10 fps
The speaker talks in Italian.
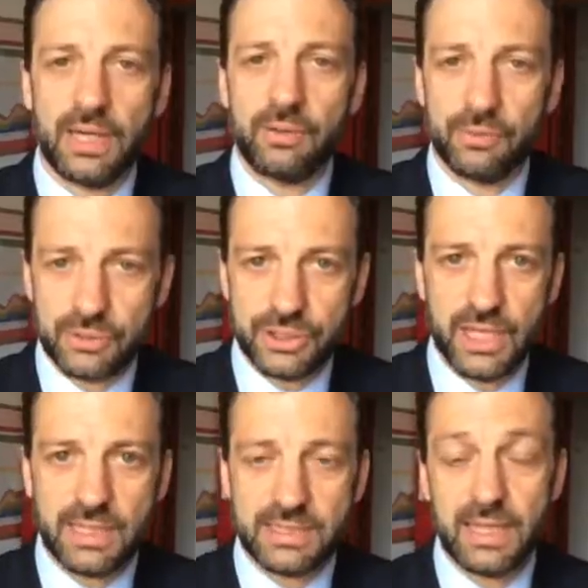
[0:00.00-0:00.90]
della
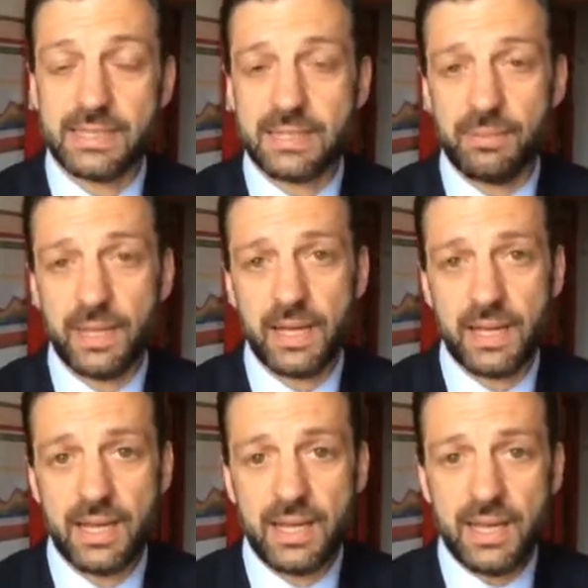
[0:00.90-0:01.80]
conoscenza, del
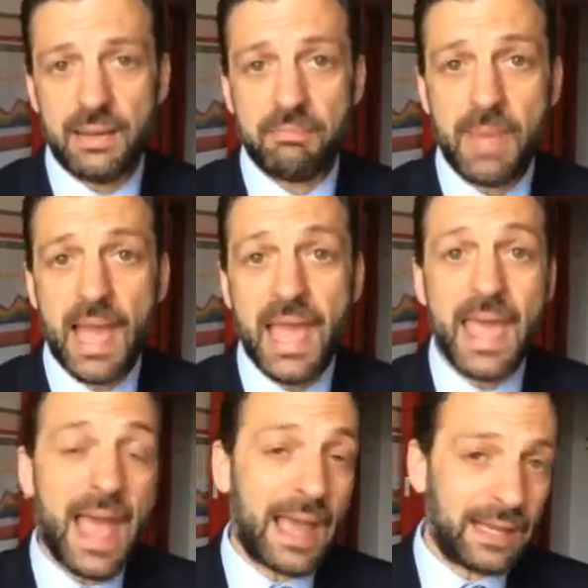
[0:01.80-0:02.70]
sapere, ma
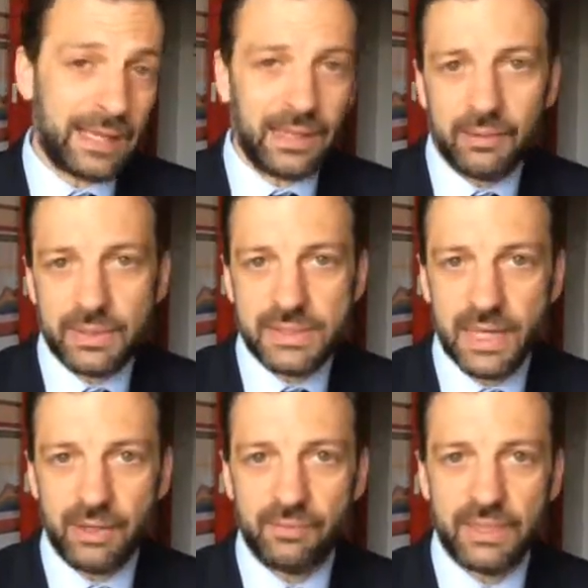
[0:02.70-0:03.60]
è anche, e questa
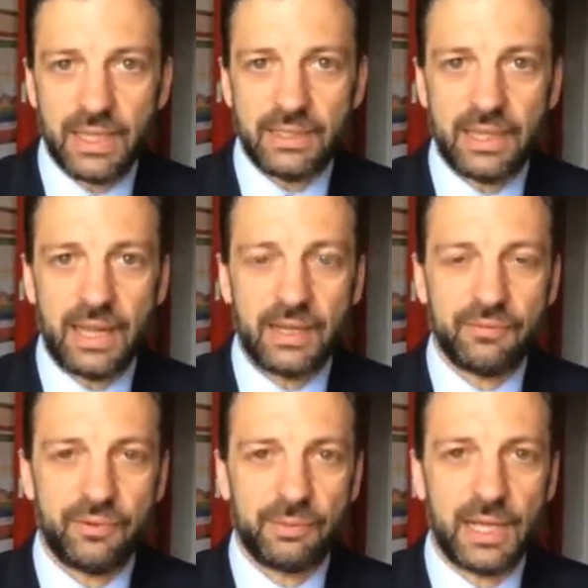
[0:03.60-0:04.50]
è la novità della
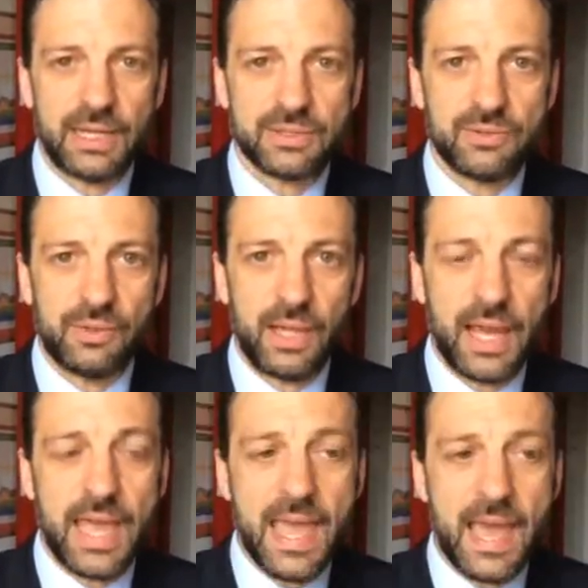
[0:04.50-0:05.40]
riforma della
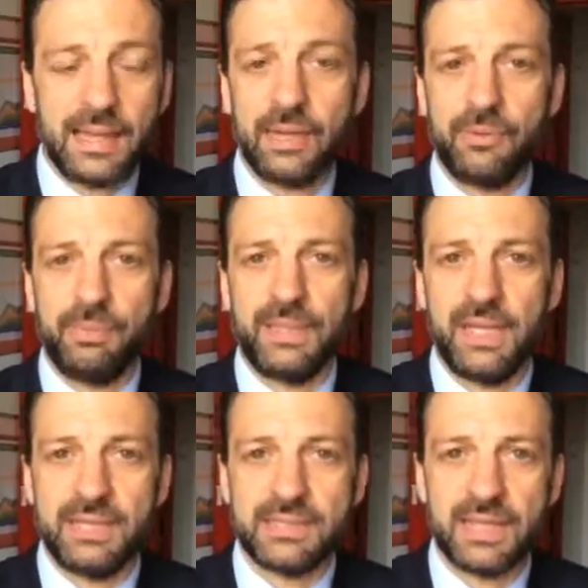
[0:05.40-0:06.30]
scuola, è anche
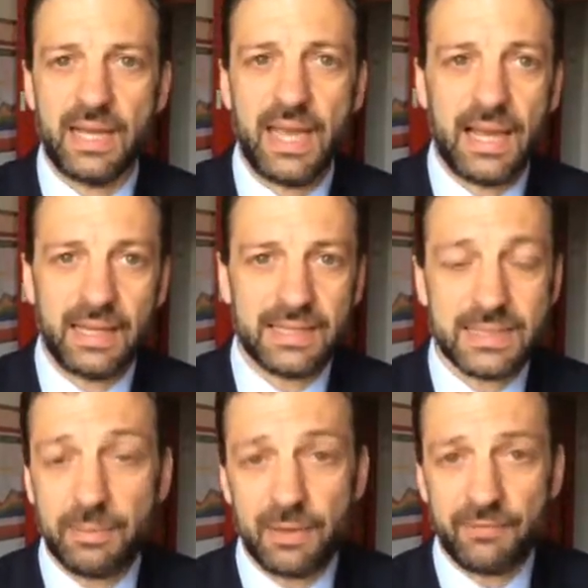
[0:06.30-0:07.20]
competenza, è anche
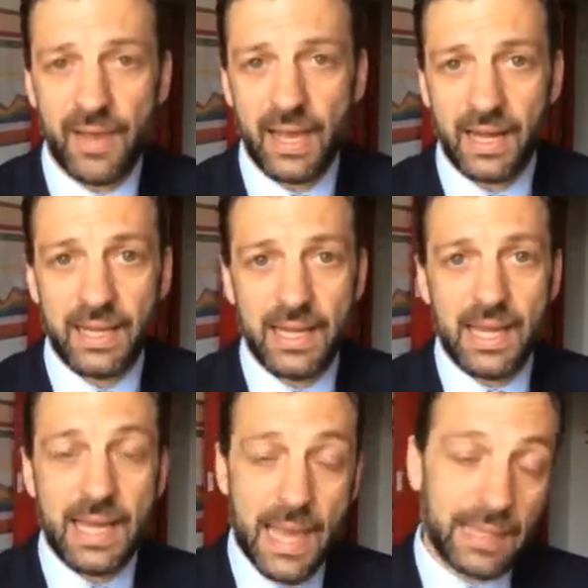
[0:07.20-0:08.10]
saper fare,
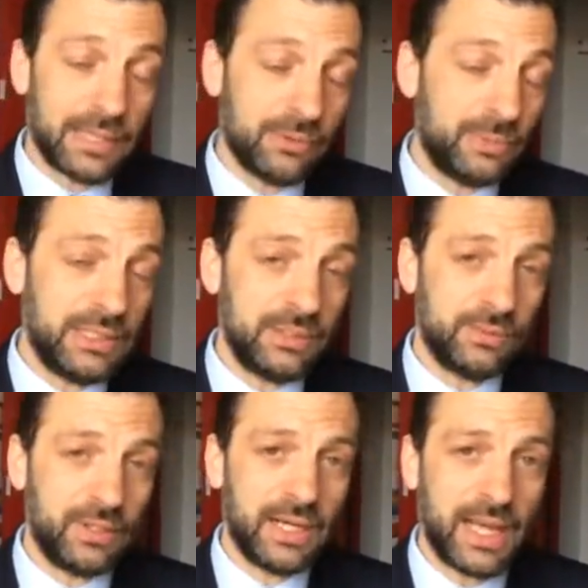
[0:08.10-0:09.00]
è anche, come
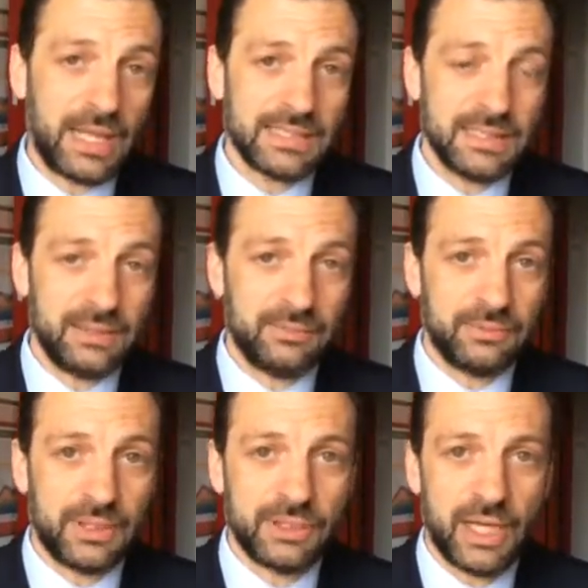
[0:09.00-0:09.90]
dicono i ragazzi, in
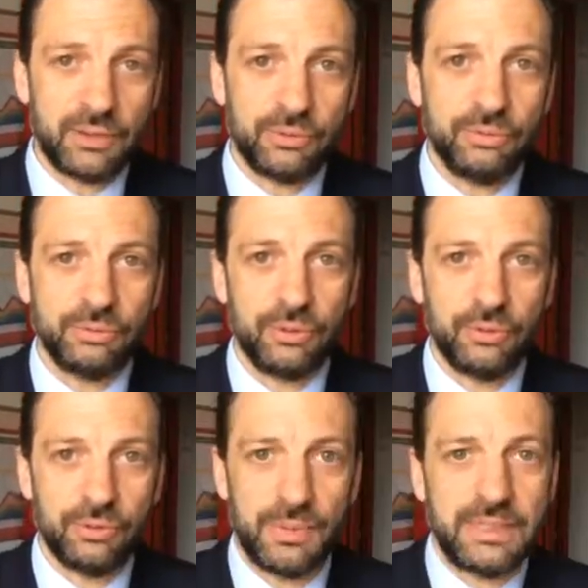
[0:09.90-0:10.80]
un gergo tutto
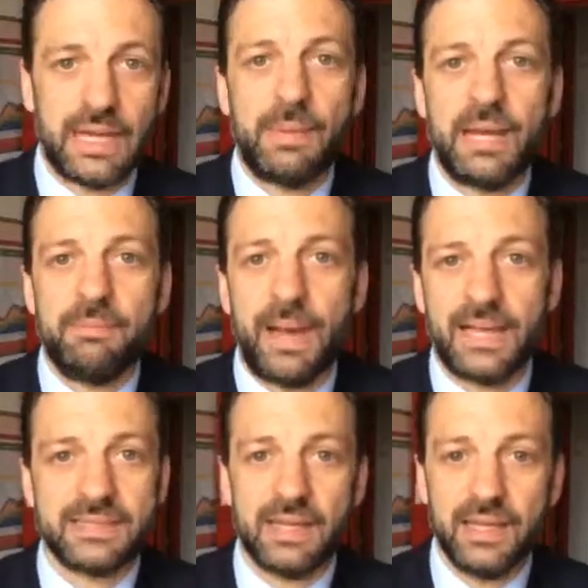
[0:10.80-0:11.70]
loro, mettere le mani in
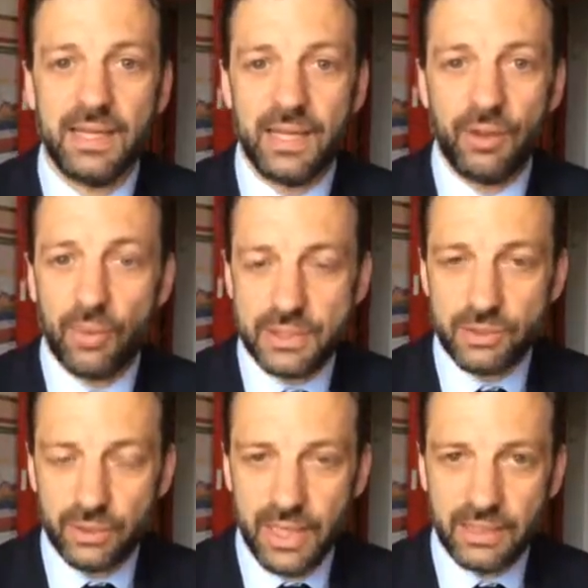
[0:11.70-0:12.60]
pasta.
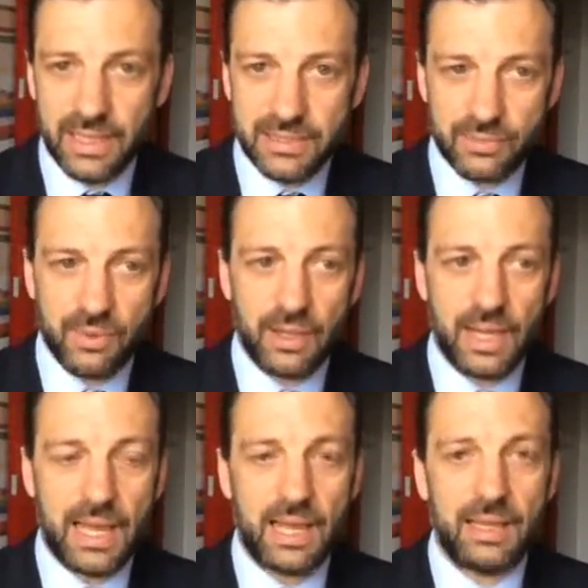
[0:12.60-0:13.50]
Questo chiede la
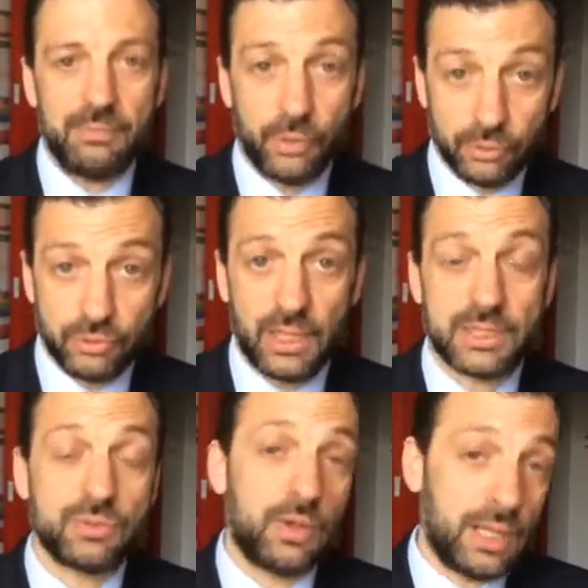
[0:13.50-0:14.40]
scuola, il mondo
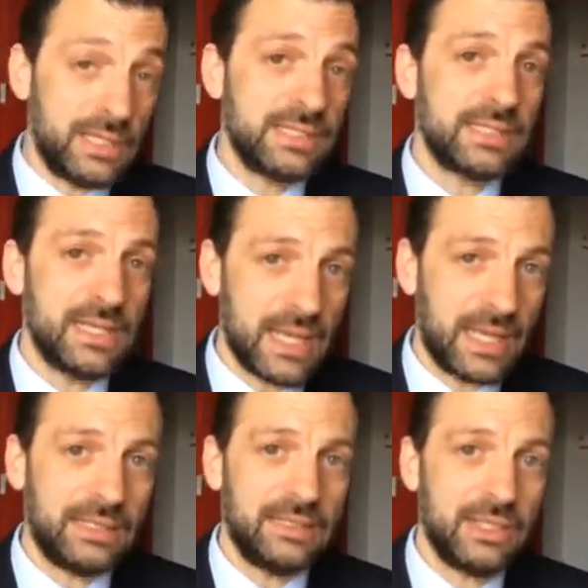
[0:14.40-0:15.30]
della scuola, gli
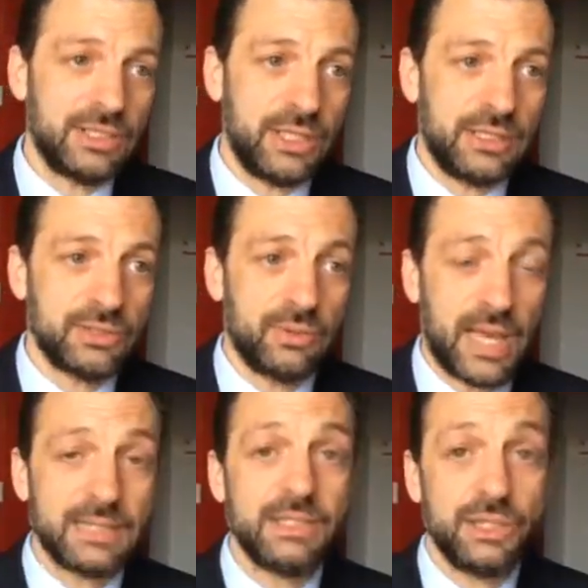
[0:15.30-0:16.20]
insegnanti, i dirigenti
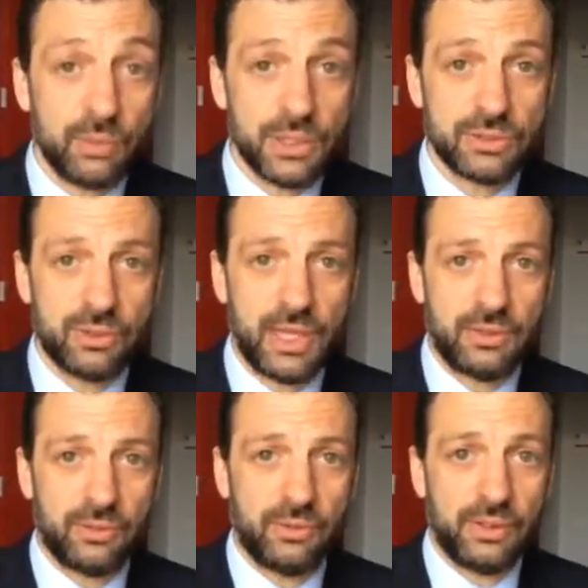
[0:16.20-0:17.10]
scolastici, questo
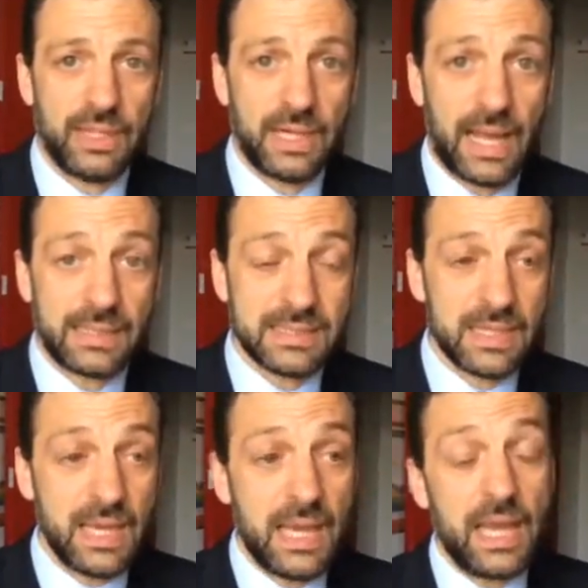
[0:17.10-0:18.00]
chiedono i
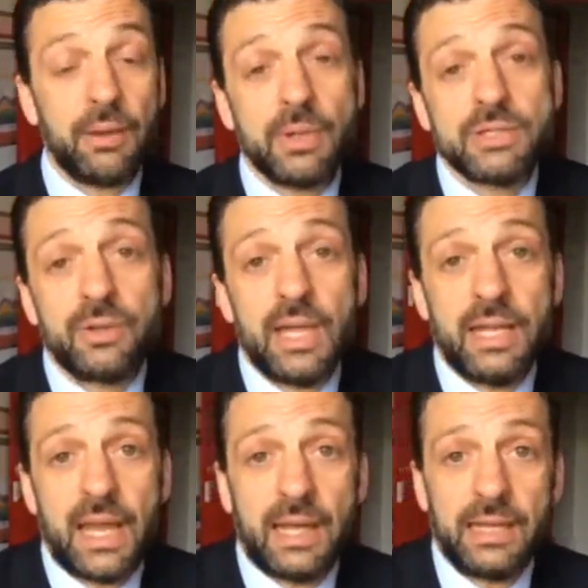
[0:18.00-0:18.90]
ragazzi e questo
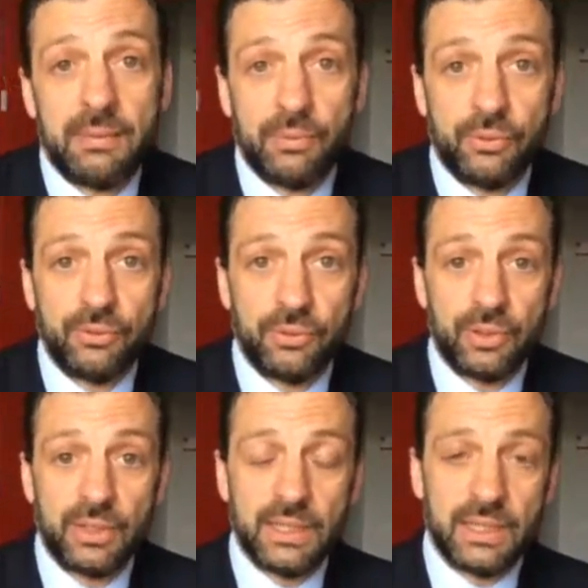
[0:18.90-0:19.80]
chiede anche il
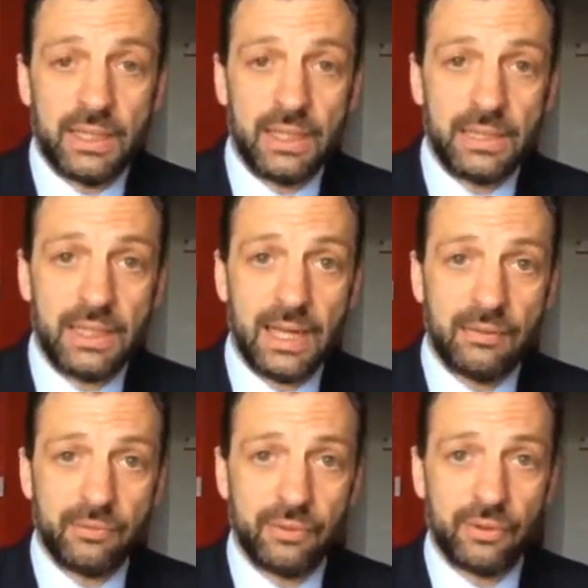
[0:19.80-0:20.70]
mondo eh, del
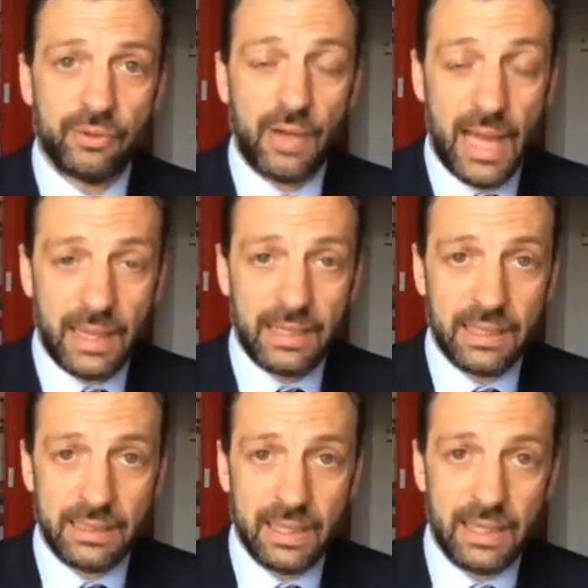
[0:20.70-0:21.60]
lavoro
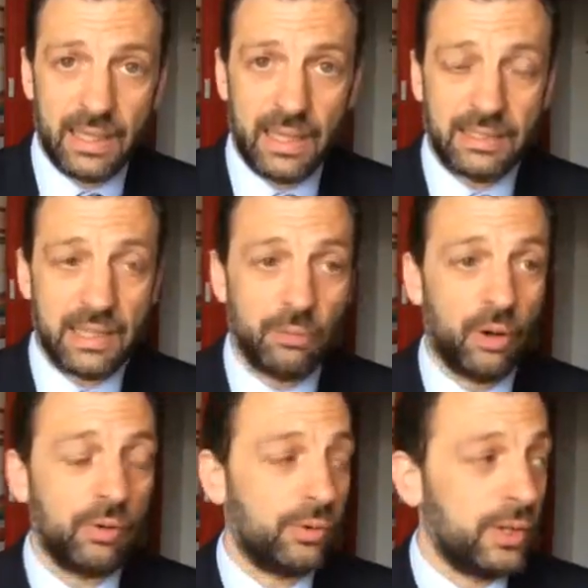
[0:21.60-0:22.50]
anche del, del
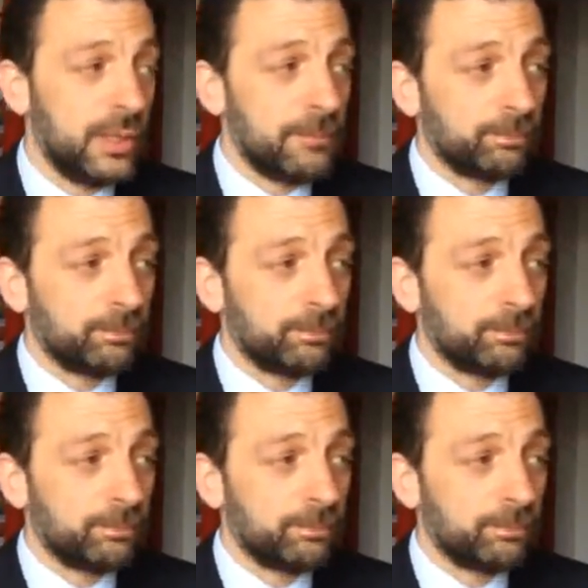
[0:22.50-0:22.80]
luogo.